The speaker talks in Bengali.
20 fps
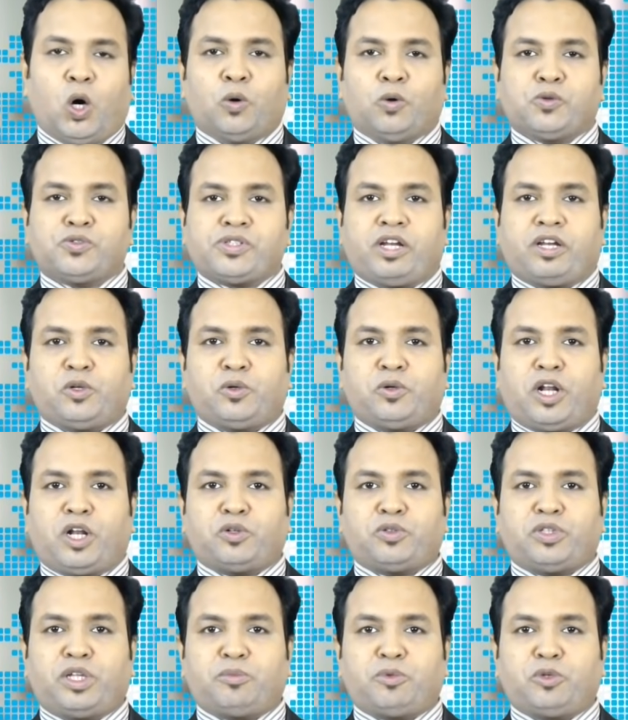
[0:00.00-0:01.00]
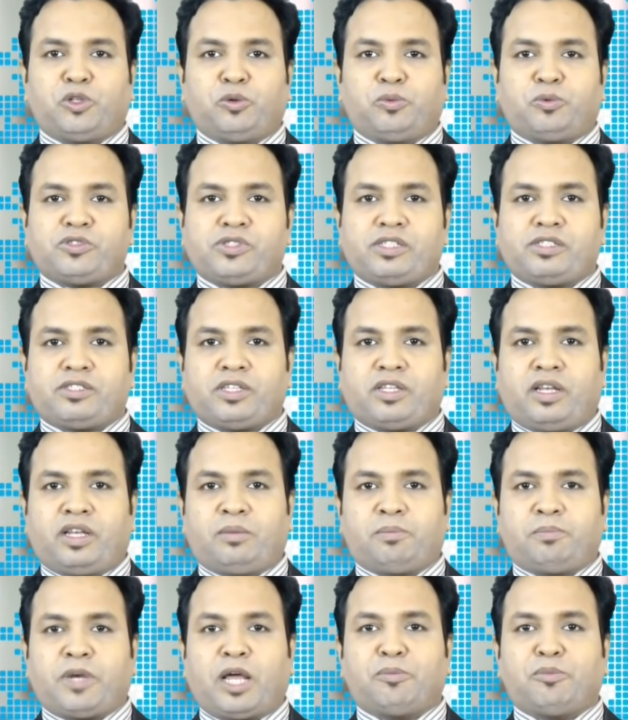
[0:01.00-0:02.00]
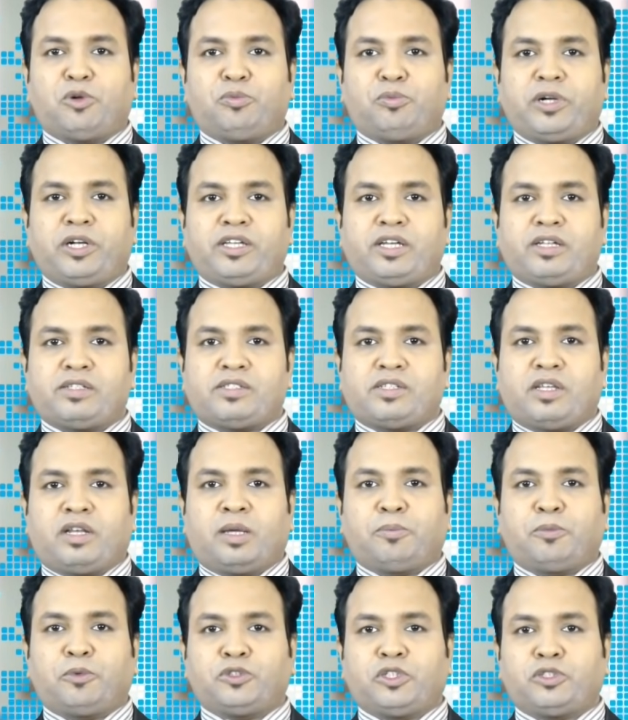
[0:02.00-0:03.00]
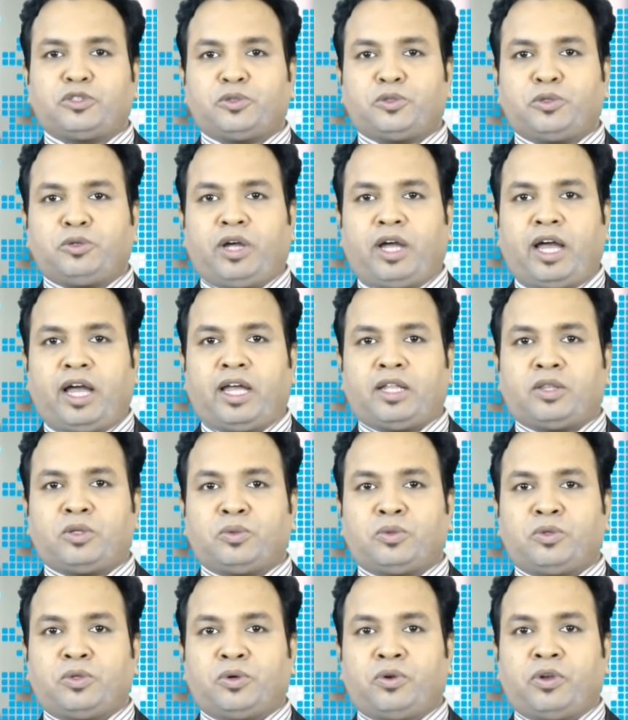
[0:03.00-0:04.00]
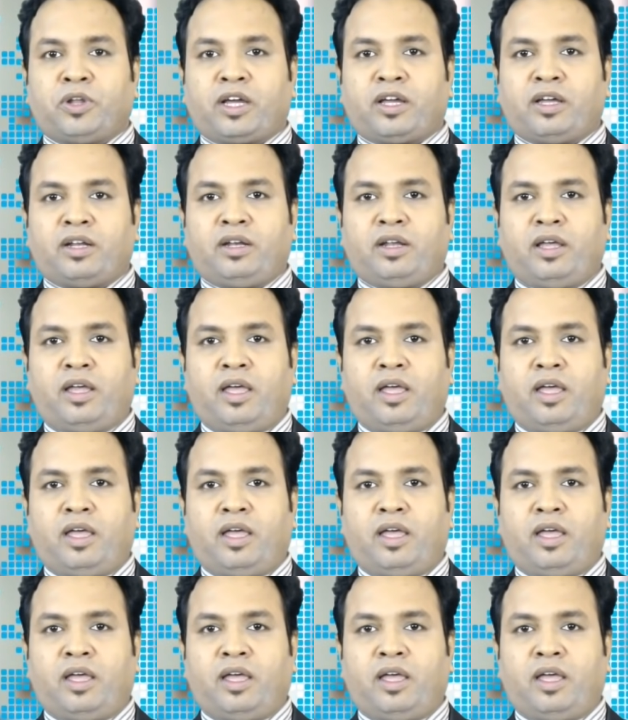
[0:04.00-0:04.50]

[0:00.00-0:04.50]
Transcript: অনুষ্ঠানে অন্যান্যদের মধ্যে উপস্থিত ছিলেন ব্রাহ্মণবাড়িয়া জেলা প্রশাসক হায়াতুদ্দৌলা খান